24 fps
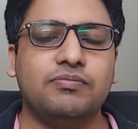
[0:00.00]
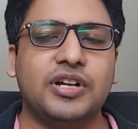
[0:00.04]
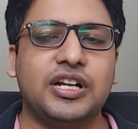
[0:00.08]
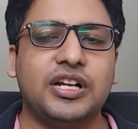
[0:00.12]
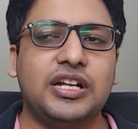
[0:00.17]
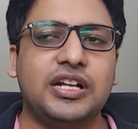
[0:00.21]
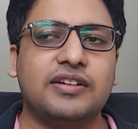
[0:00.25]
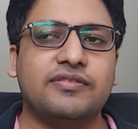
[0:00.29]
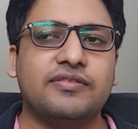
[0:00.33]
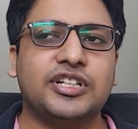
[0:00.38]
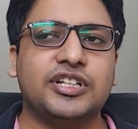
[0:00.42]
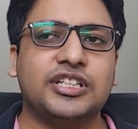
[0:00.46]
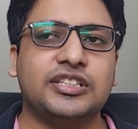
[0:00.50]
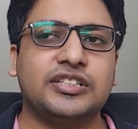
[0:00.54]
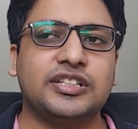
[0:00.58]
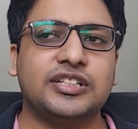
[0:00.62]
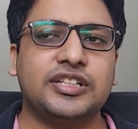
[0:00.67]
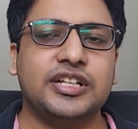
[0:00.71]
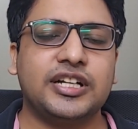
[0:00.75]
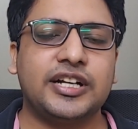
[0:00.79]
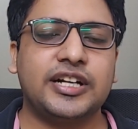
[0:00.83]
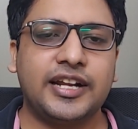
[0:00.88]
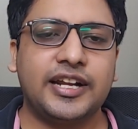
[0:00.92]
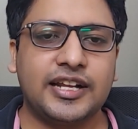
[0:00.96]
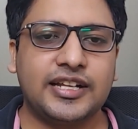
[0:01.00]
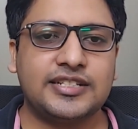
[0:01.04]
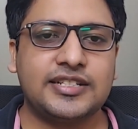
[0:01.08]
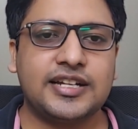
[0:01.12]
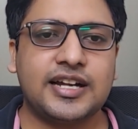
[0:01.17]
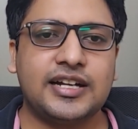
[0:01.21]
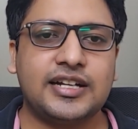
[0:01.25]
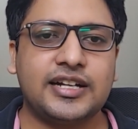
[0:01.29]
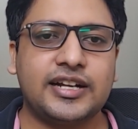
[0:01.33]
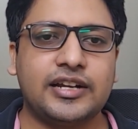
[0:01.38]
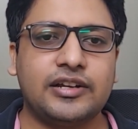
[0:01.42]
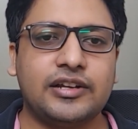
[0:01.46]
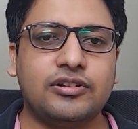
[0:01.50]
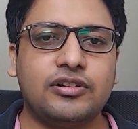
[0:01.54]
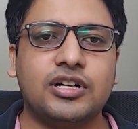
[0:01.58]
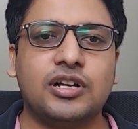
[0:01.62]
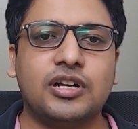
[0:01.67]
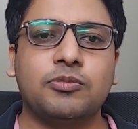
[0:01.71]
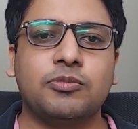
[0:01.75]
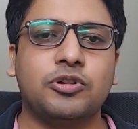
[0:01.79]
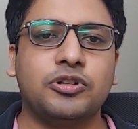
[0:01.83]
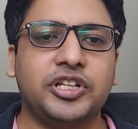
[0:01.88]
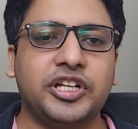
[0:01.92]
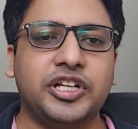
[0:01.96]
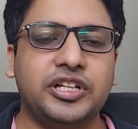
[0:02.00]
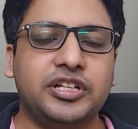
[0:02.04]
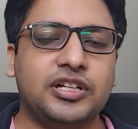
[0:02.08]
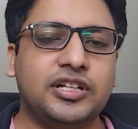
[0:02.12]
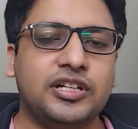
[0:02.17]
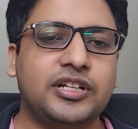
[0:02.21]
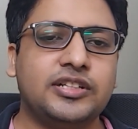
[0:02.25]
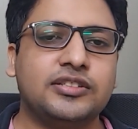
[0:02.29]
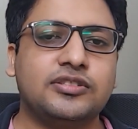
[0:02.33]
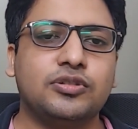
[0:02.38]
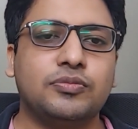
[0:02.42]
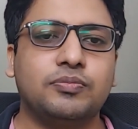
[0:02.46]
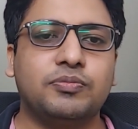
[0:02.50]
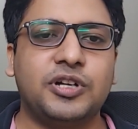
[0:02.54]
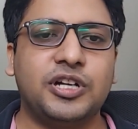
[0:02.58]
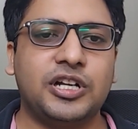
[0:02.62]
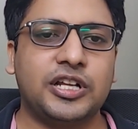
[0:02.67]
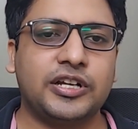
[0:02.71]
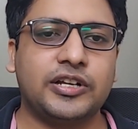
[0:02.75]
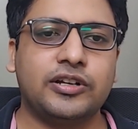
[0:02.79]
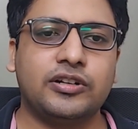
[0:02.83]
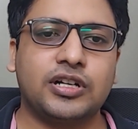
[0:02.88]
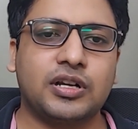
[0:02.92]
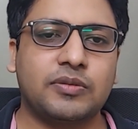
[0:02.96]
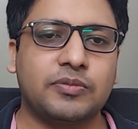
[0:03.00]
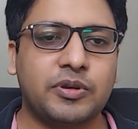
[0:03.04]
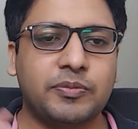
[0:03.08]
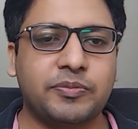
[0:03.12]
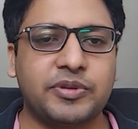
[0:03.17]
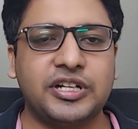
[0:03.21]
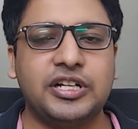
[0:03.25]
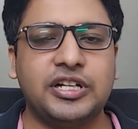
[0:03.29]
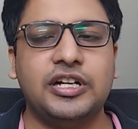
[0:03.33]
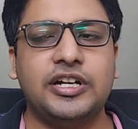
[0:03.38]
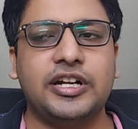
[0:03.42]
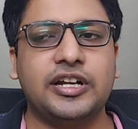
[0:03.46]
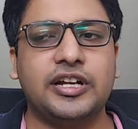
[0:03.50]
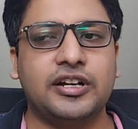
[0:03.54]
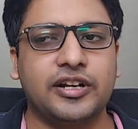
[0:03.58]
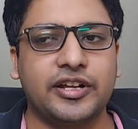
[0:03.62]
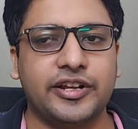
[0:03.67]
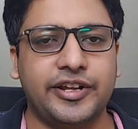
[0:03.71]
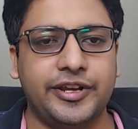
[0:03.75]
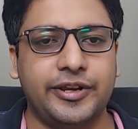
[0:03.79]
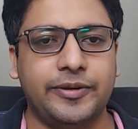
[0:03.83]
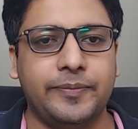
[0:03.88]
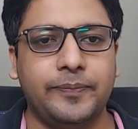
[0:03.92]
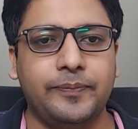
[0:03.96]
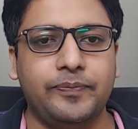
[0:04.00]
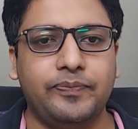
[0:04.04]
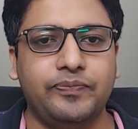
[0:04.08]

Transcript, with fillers: बल्लभगढ़ से नरेला जा रहे हैं और आपको तीन घंटे से ऊपर लग गया और आपकी पेनल्टी कट गई